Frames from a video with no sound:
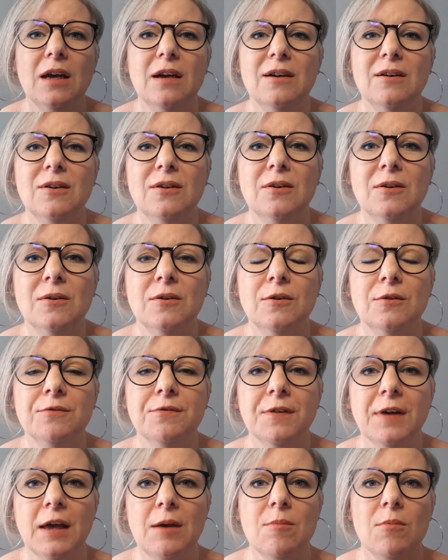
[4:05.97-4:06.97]
Euh,
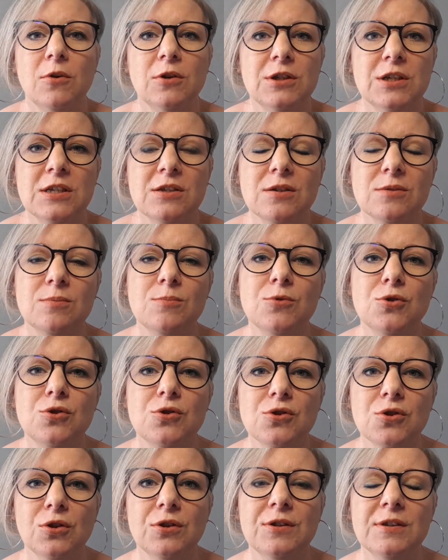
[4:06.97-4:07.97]
vraiment, je me suis
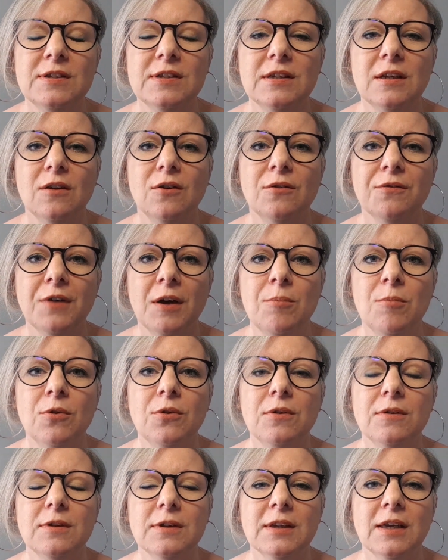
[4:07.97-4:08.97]
sentie euh,
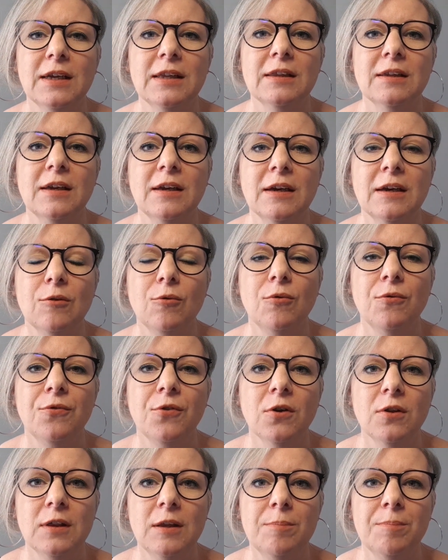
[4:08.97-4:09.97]
vraiment très, très
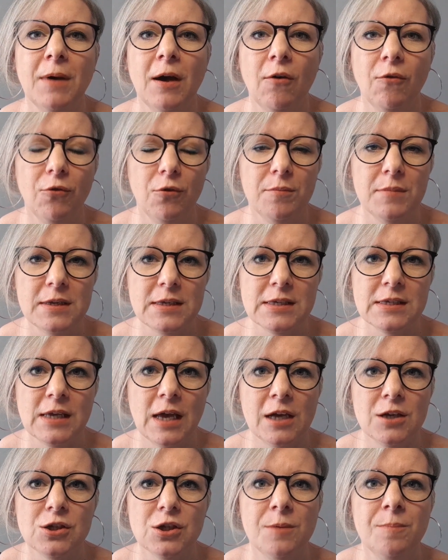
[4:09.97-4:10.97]
réconfortée par vos
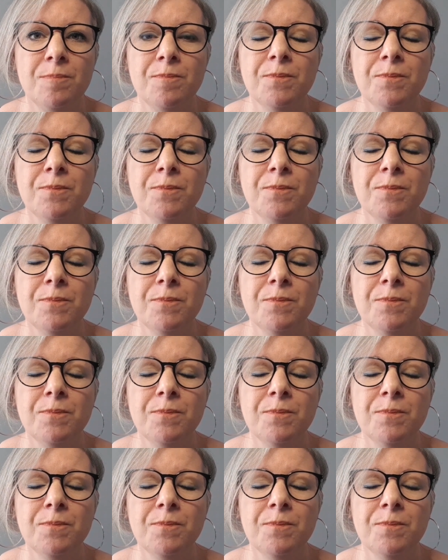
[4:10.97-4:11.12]
messages.